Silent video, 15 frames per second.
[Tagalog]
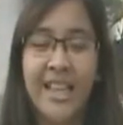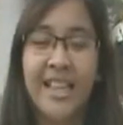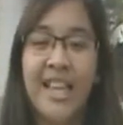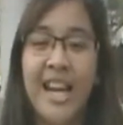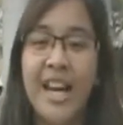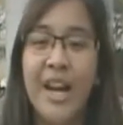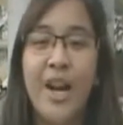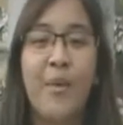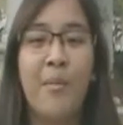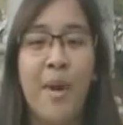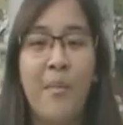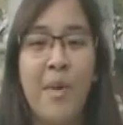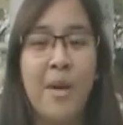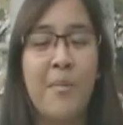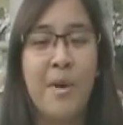na talaga
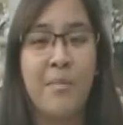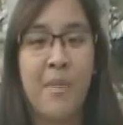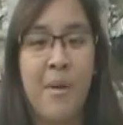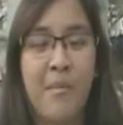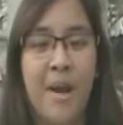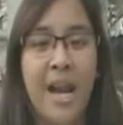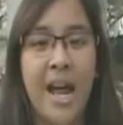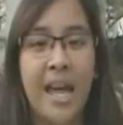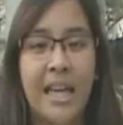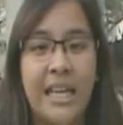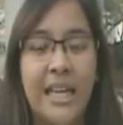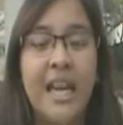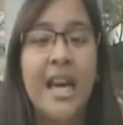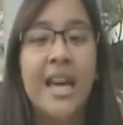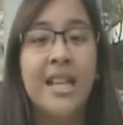namang may pagmamalaki
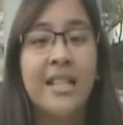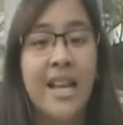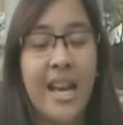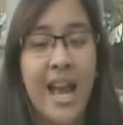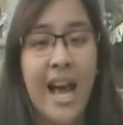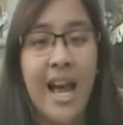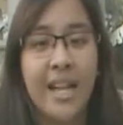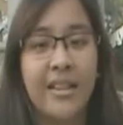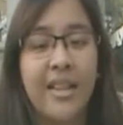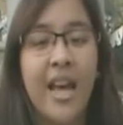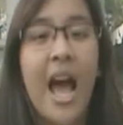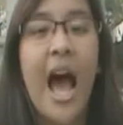sa lahat.